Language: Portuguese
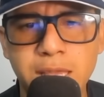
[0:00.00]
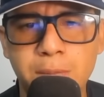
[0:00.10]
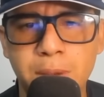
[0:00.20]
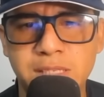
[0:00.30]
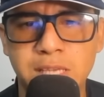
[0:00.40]
Que
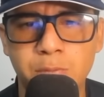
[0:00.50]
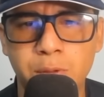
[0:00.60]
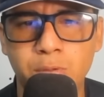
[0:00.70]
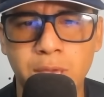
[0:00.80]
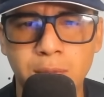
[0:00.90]
passaram
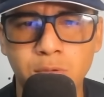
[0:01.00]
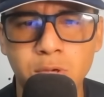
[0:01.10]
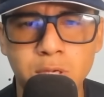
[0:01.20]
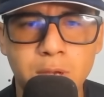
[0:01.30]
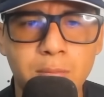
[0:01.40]
pelo Remo.
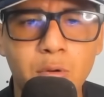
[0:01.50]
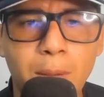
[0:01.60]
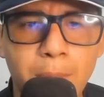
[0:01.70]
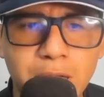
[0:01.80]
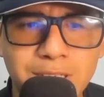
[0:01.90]
Boa
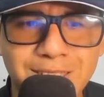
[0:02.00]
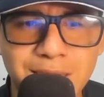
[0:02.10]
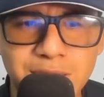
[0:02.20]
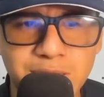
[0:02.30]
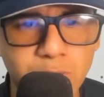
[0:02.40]
parte
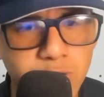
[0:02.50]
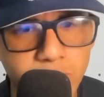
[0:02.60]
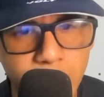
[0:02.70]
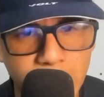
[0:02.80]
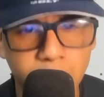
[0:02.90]
deles não
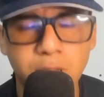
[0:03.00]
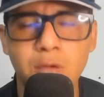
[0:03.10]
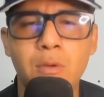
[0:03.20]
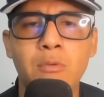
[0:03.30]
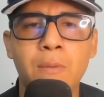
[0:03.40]
tiveram né,
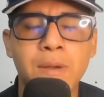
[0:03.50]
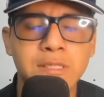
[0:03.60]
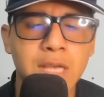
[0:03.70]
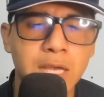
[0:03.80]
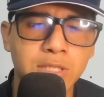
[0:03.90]
uma boa
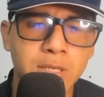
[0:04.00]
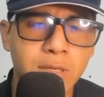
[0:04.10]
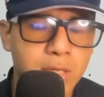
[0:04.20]
passagem.